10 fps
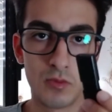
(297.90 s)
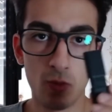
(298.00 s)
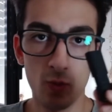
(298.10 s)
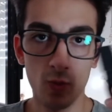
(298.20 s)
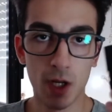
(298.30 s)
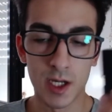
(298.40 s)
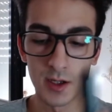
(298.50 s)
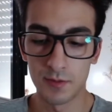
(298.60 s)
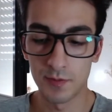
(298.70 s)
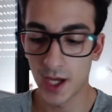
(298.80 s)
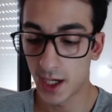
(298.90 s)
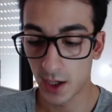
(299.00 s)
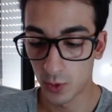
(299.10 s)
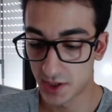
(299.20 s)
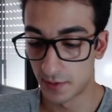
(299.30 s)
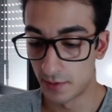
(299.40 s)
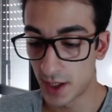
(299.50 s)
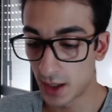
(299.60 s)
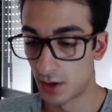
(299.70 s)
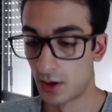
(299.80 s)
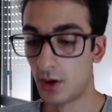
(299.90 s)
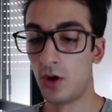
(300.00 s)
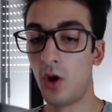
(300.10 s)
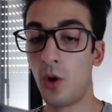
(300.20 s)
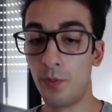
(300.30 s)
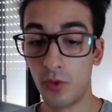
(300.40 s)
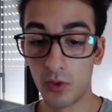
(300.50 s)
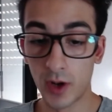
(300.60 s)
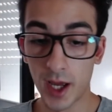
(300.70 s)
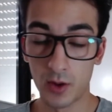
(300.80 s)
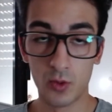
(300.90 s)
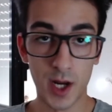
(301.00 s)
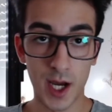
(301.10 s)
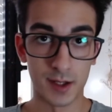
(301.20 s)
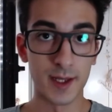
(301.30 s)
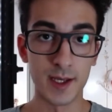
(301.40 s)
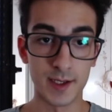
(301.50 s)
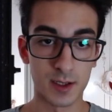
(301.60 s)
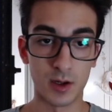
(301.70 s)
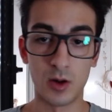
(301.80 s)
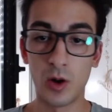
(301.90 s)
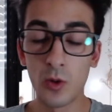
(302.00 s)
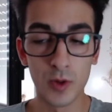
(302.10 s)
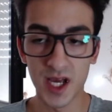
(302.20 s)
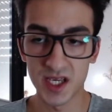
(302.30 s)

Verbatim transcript: una penna USB oppure un hard disk o una